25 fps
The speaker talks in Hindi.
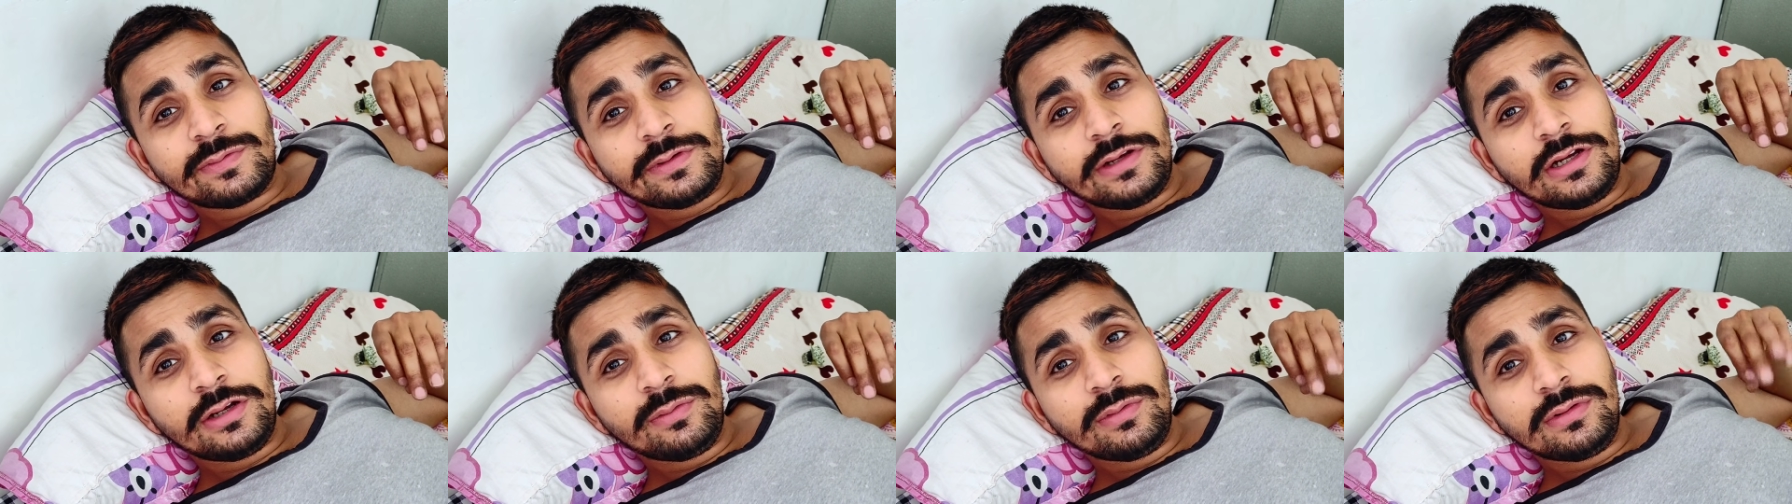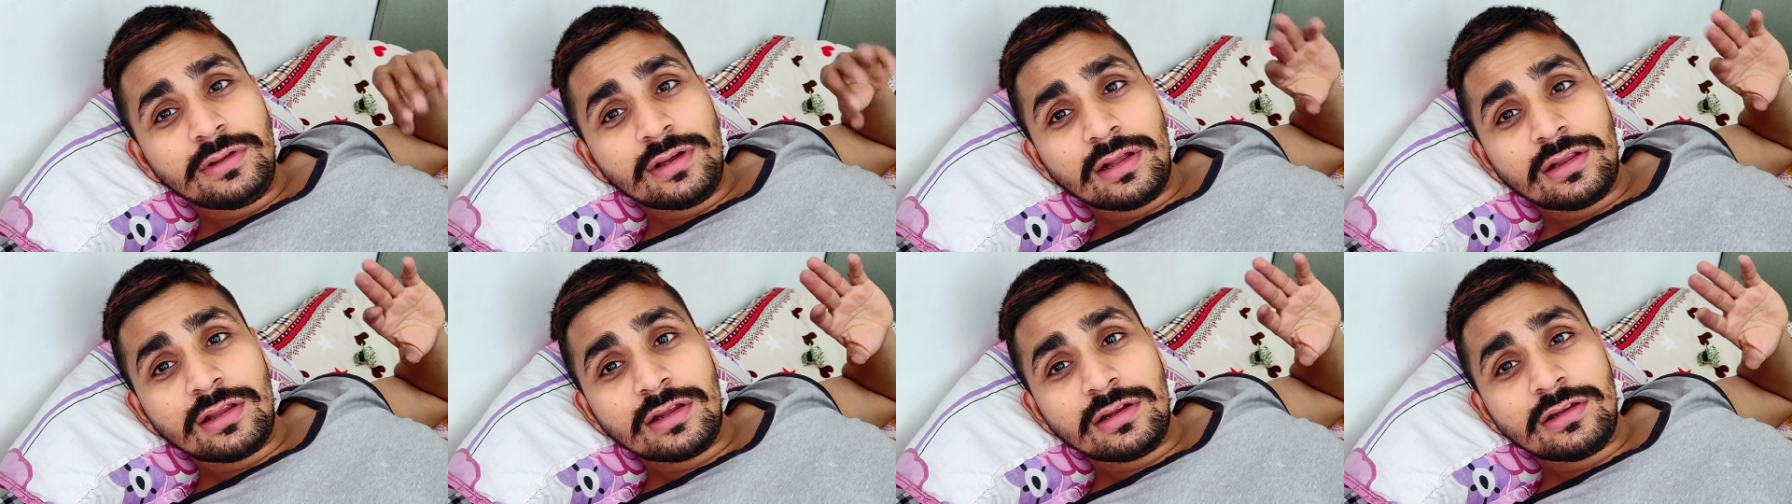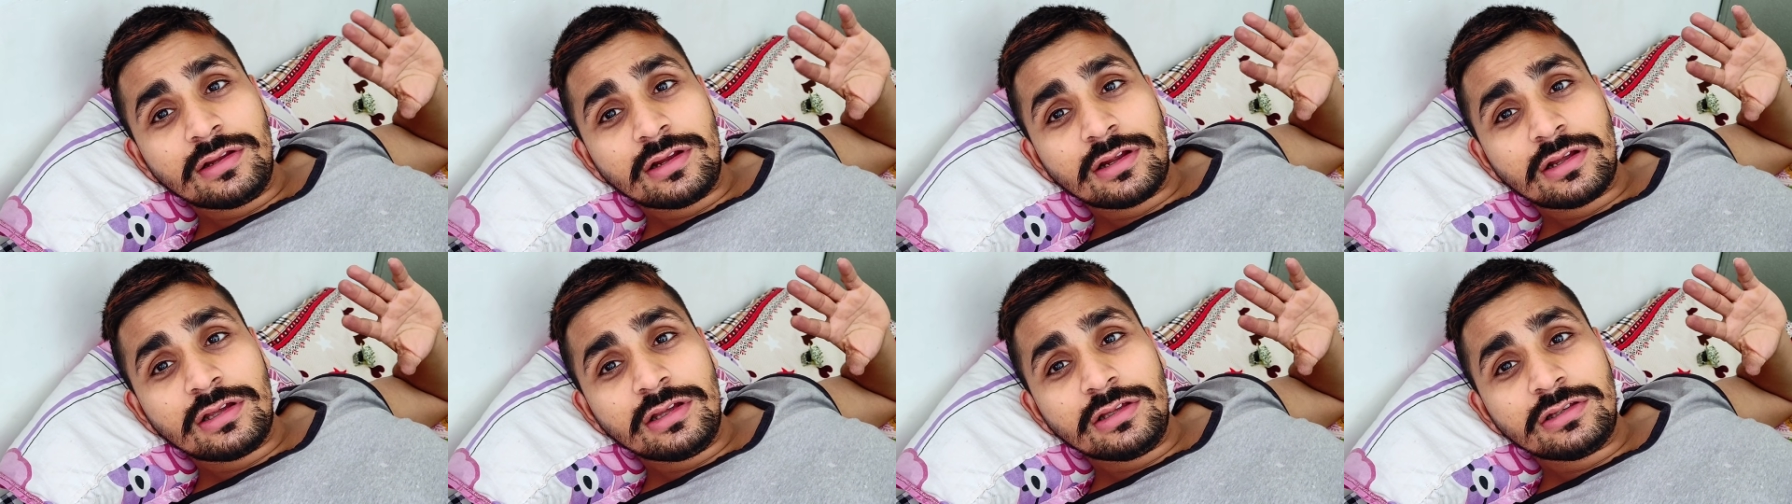स्पीड भी ज़्यादा
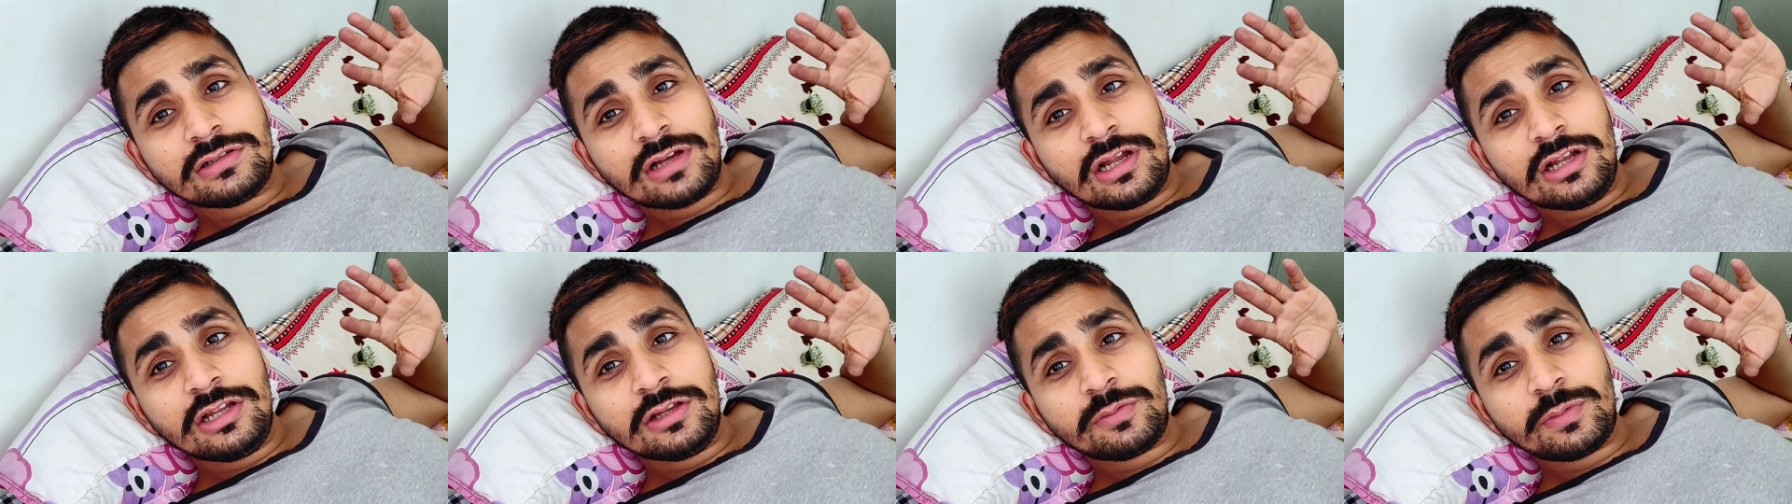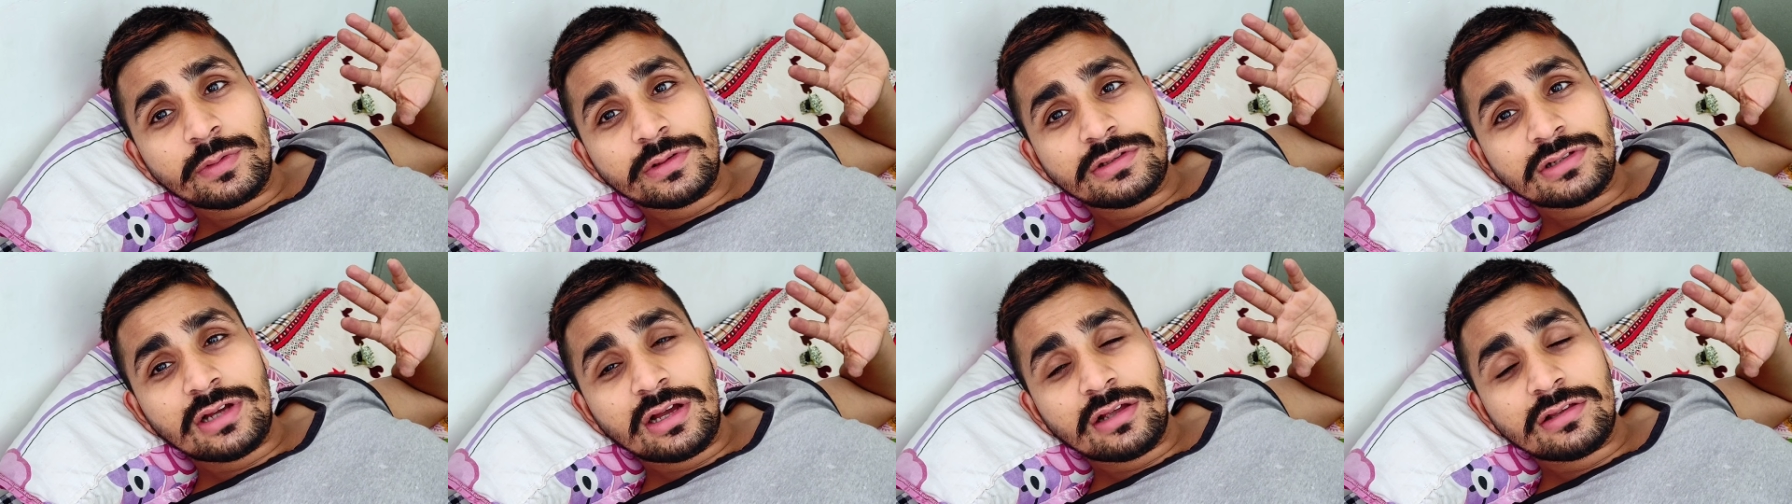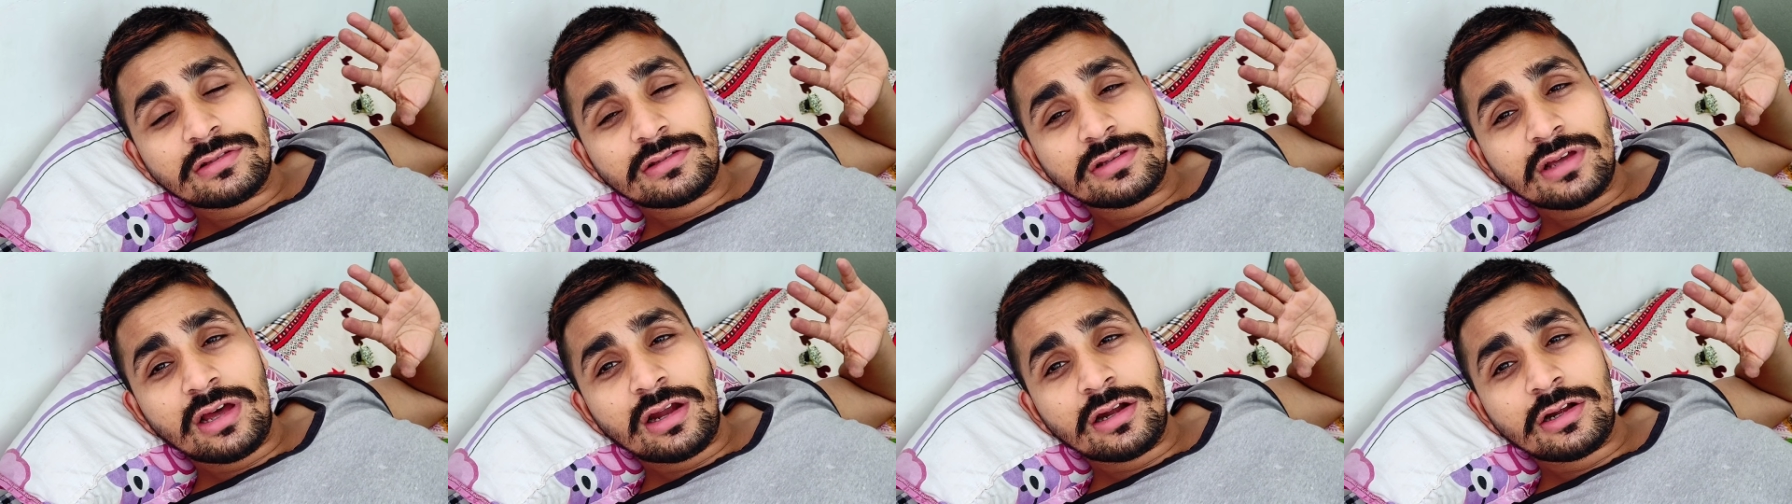नहीं रखी चालीस
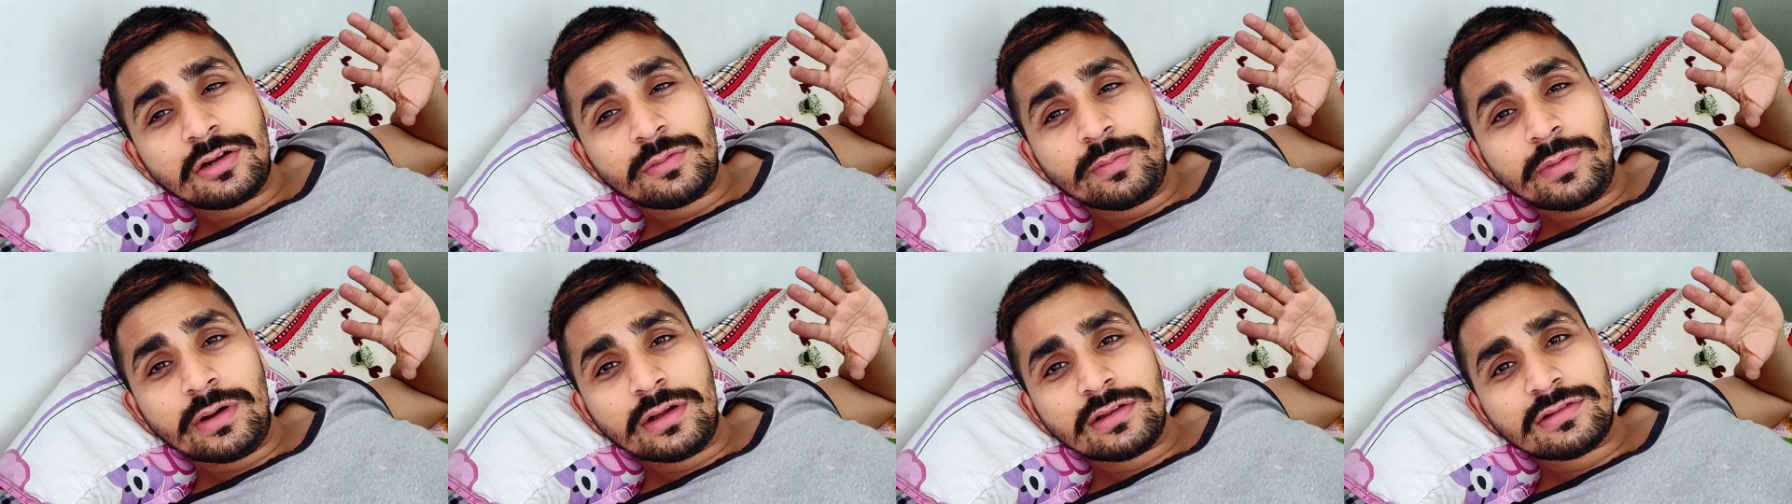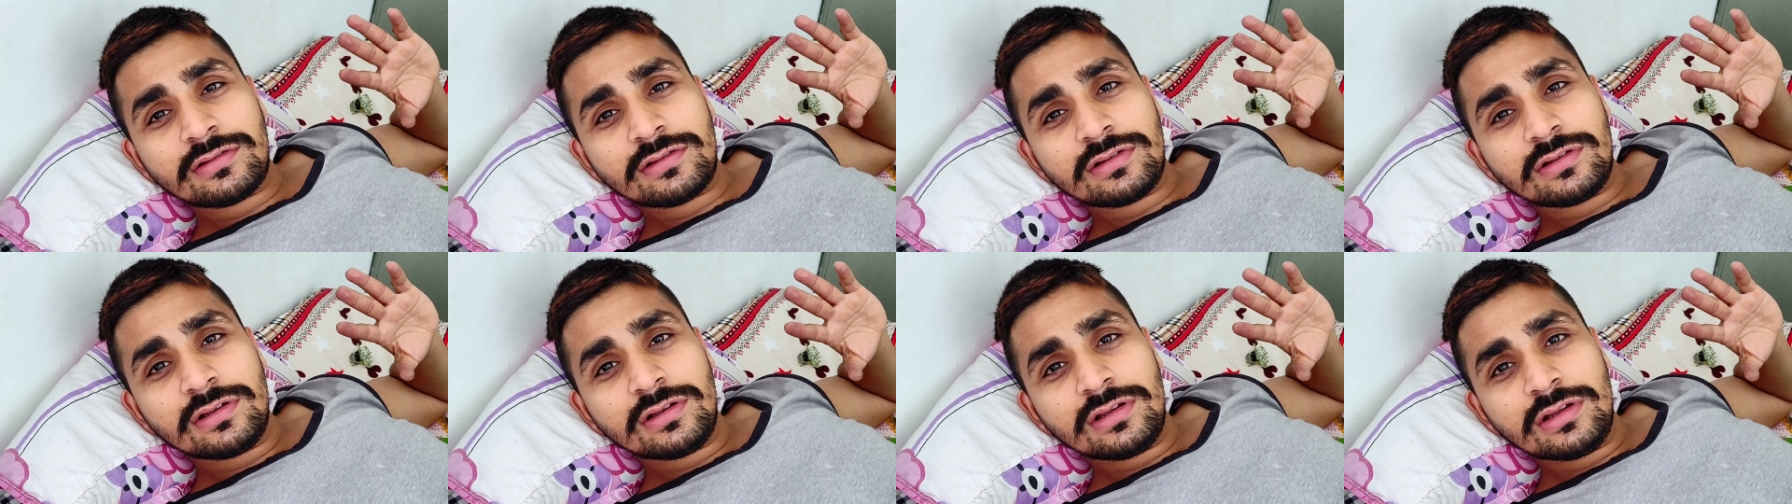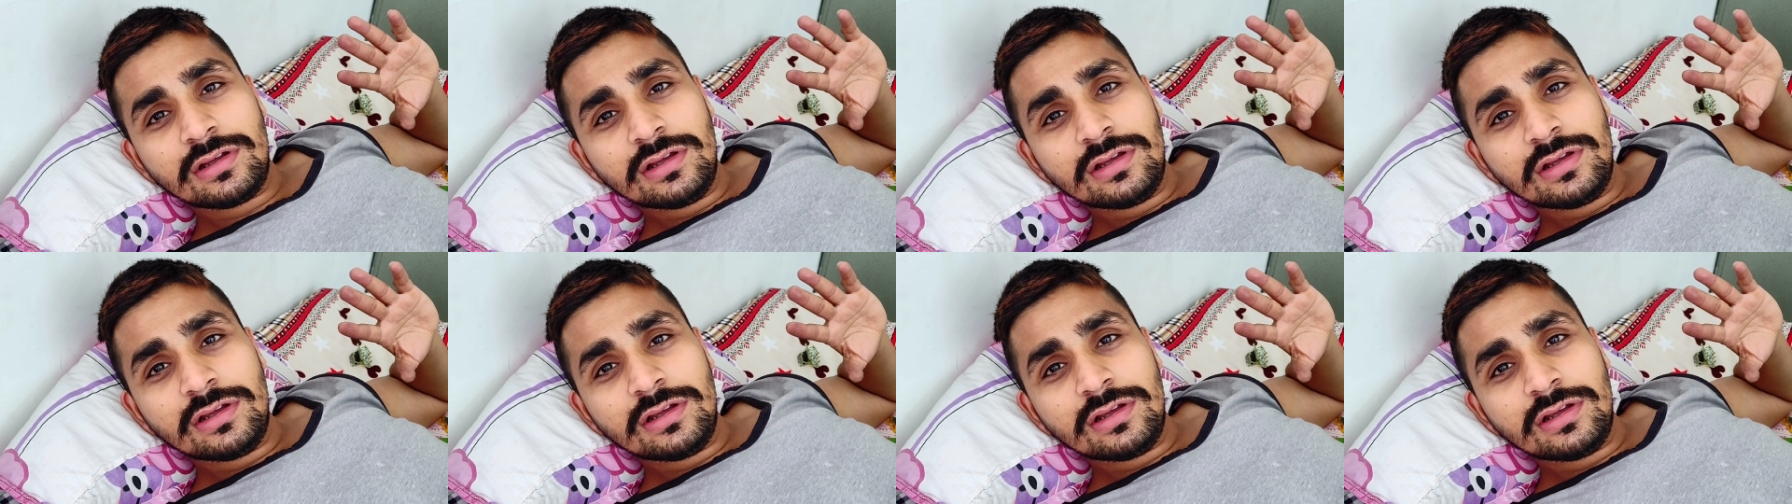पचास साठ बस